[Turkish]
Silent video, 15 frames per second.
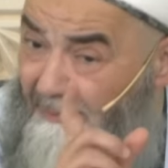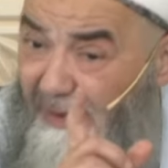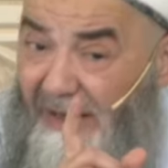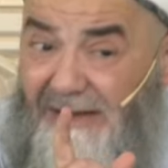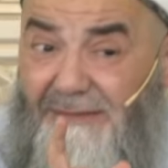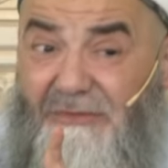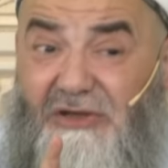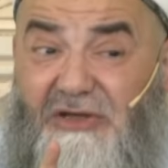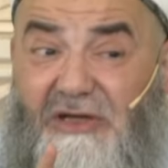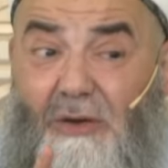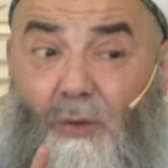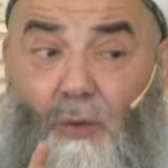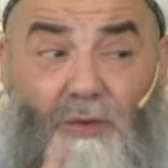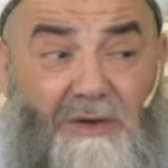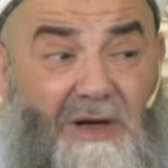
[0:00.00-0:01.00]
benim için
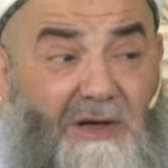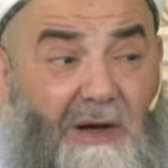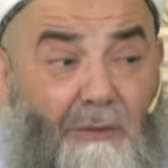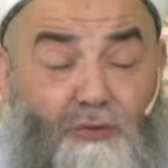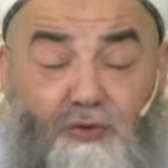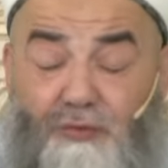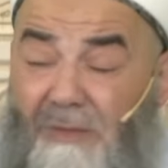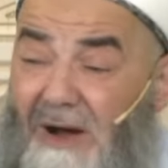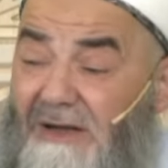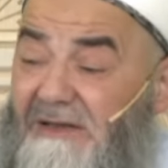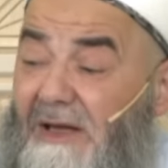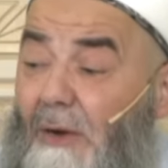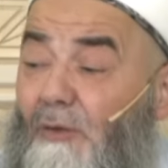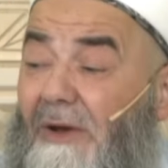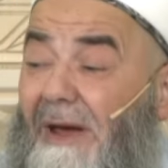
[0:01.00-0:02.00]
ona kavuşmak
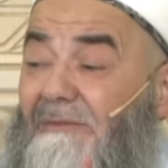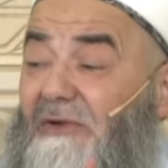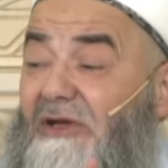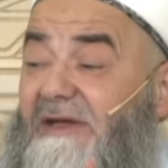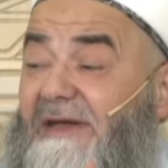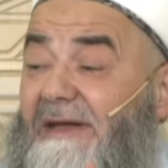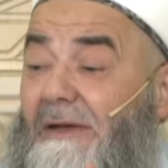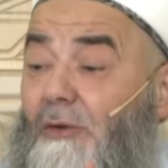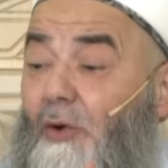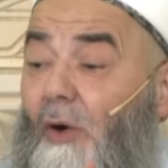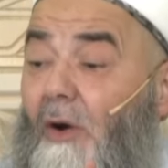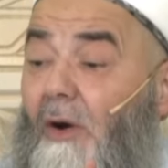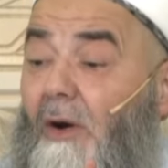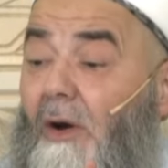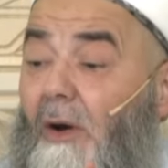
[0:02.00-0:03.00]
da önemli değil diyor.
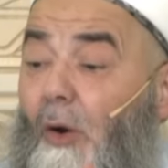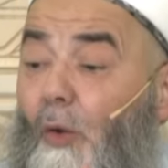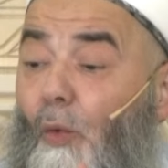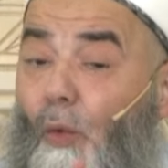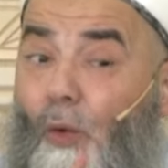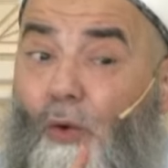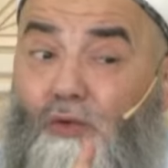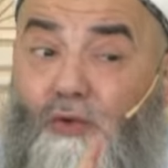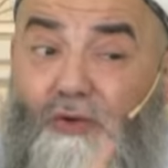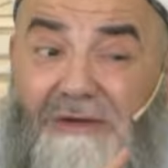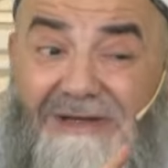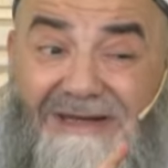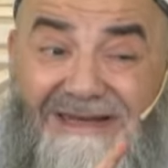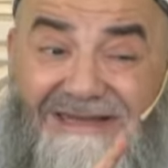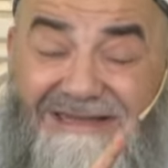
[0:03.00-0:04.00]

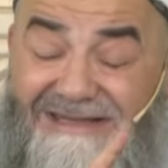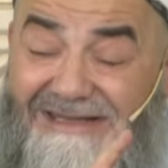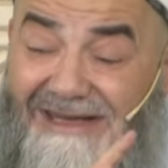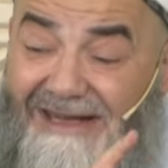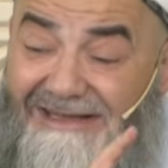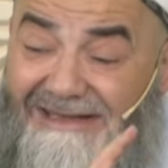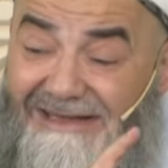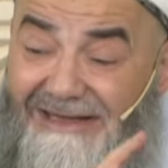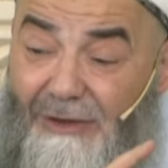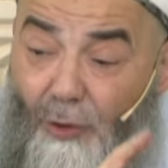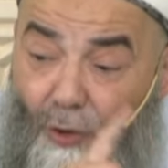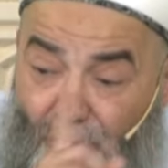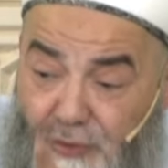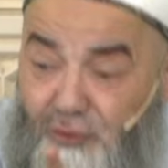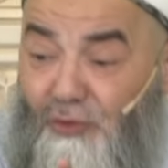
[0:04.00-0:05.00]
Onun istediği
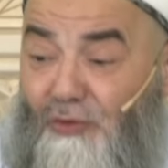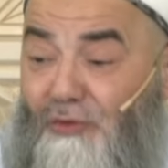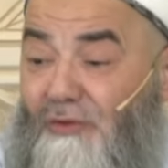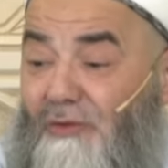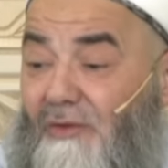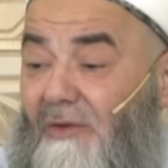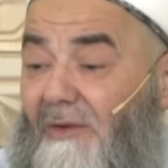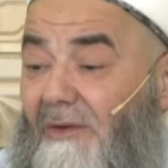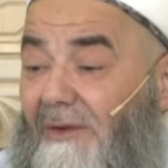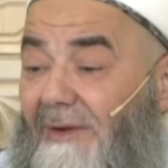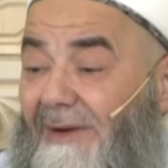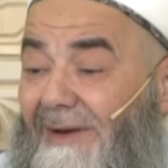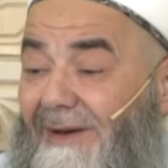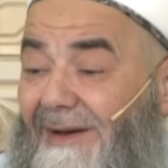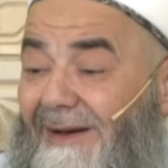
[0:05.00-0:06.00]
olsun.
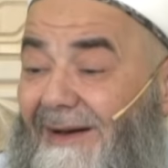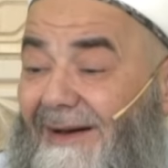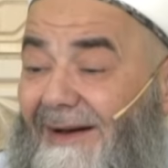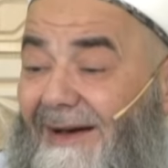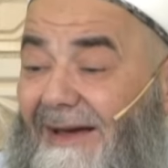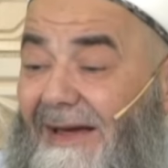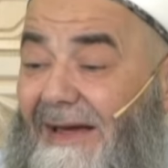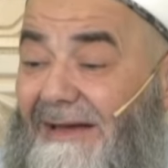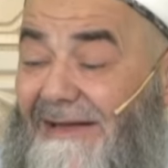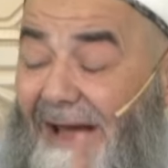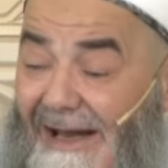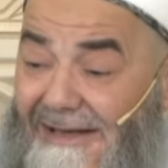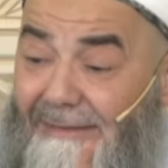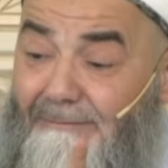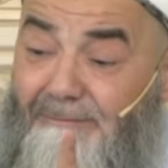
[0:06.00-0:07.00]

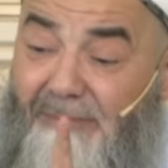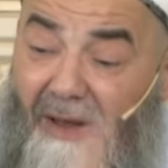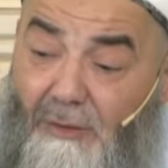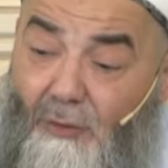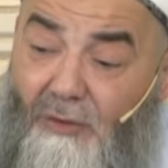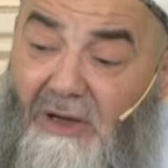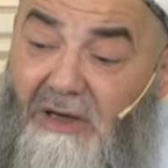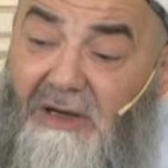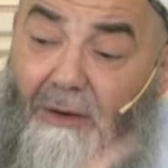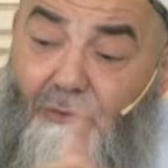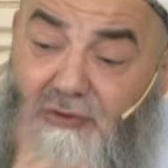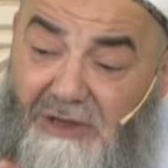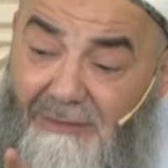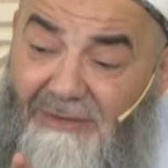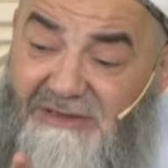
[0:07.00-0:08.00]
Yani ben ona
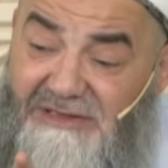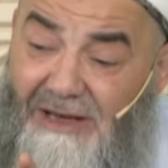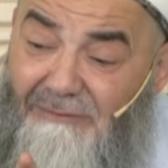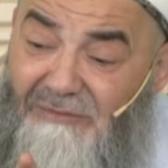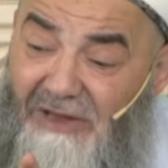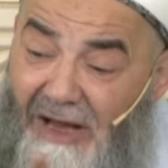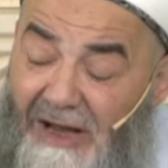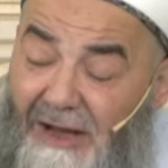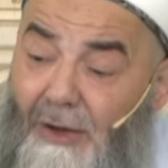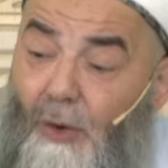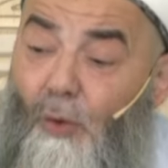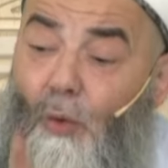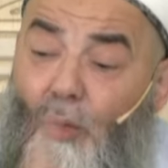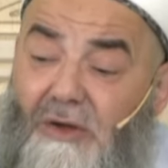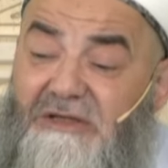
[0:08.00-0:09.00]
kavuşamasam da
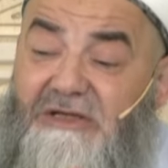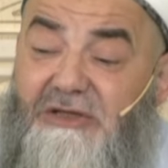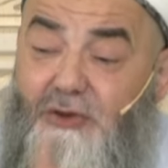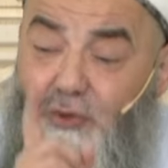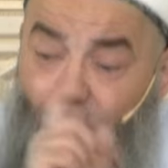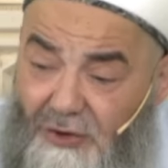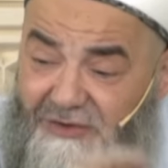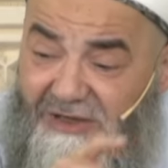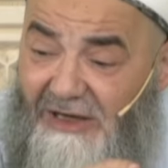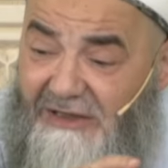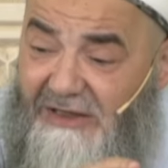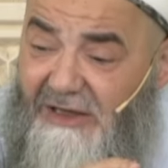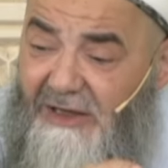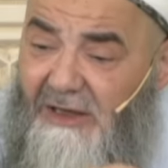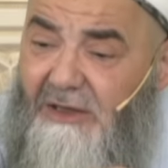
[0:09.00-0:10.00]
o istiyorsa
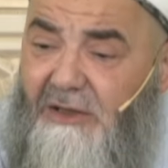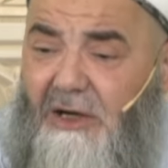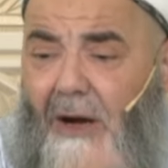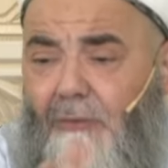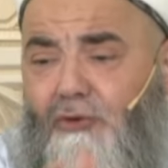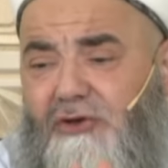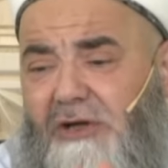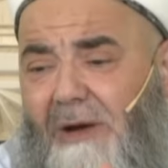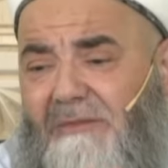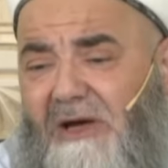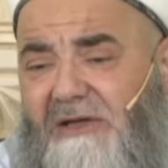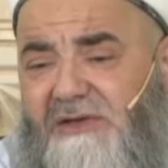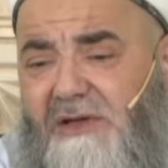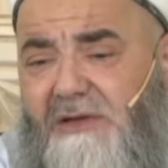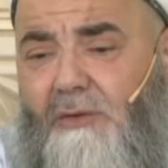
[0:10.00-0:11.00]
ki
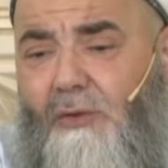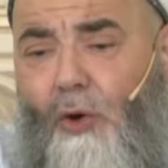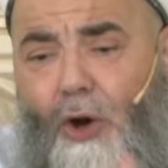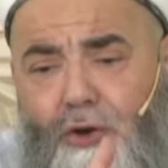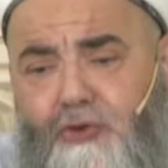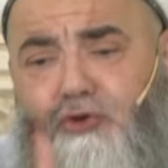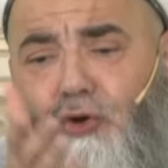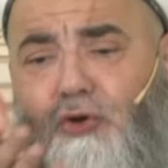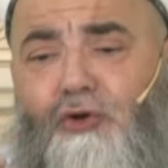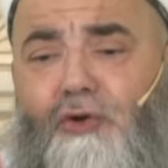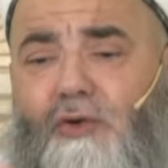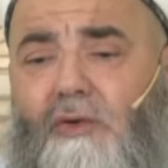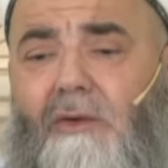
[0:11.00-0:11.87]
kavuşamasın, ölsün.